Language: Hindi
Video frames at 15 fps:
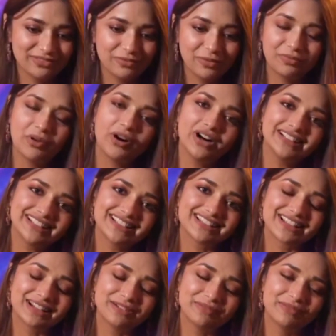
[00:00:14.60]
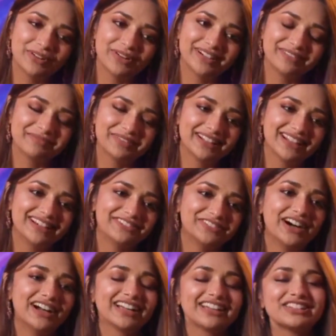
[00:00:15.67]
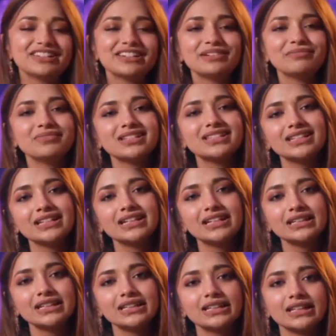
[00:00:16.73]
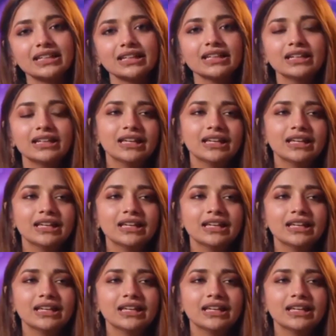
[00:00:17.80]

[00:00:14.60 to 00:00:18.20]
बहुत अच्छा बॉन्ड बना वो एक्चुअली हम मस्ती करते थे